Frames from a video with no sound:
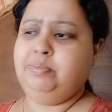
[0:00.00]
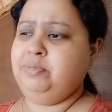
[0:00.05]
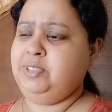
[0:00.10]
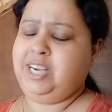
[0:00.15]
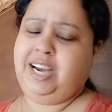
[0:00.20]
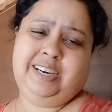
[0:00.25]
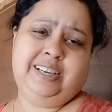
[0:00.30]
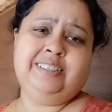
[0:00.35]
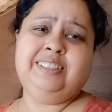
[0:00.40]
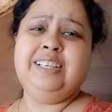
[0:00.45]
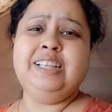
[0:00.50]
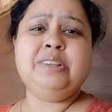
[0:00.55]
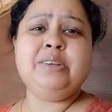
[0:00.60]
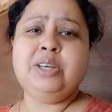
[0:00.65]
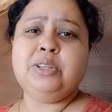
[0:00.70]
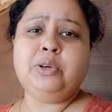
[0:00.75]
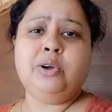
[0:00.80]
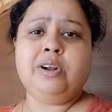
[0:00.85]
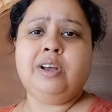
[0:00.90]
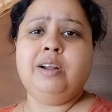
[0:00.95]
সারাদিনে তো
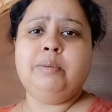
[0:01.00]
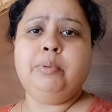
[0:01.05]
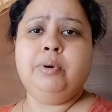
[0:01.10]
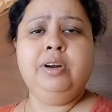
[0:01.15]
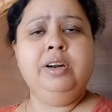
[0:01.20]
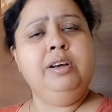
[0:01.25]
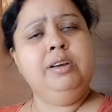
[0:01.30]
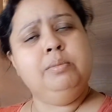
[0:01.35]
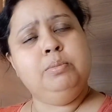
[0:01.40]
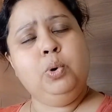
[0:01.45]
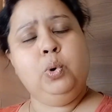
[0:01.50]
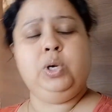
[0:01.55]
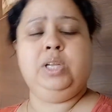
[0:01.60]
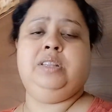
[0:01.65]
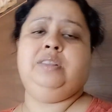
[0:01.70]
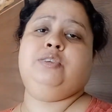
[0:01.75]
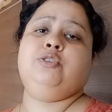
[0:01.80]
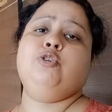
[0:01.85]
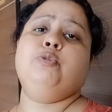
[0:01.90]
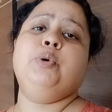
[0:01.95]
আর দরকার পড়ে না ওই ভোরের
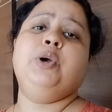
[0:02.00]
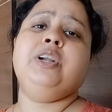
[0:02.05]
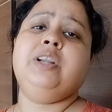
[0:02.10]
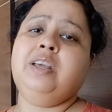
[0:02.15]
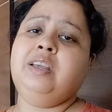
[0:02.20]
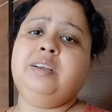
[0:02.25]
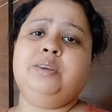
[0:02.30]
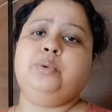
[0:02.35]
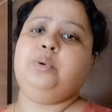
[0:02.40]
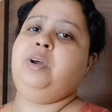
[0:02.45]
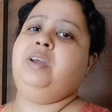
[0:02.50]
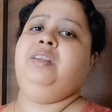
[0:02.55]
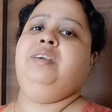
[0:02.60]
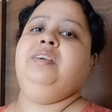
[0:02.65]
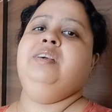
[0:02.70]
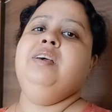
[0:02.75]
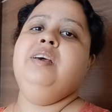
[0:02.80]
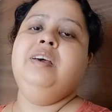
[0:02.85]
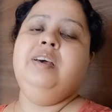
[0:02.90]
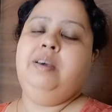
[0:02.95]
সময়টা একটুখানি
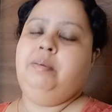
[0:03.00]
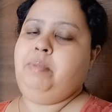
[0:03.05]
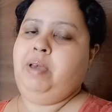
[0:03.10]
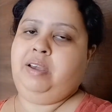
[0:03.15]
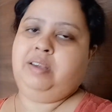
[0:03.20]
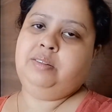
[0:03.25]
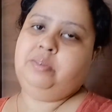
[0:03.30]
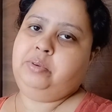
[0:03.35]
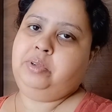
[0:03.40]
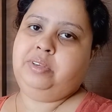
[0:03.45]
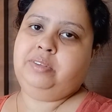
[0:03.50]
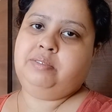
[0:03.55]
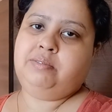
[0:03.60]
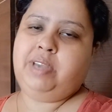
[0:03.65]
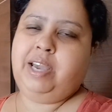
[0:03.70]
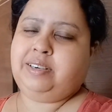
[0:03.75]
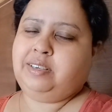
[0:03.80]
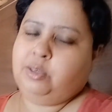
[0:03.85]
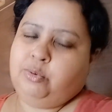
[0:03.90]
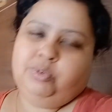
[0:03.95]
ব্যাঙ্গালোরে
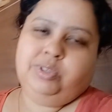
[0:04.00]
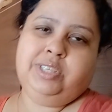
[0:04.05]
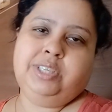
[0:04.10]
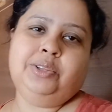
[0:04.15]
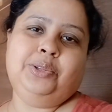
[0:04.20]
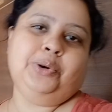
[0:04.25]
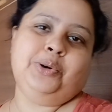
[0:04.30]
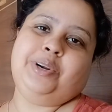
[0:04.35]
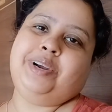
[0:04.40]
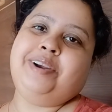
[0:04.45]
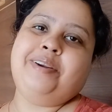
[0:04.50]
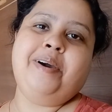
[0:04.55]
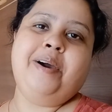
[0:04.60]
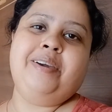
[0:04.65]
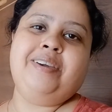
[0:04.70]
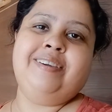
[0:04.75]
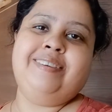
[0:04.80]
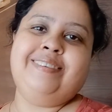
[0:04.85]
একটা কুইল্টের দরকার হয়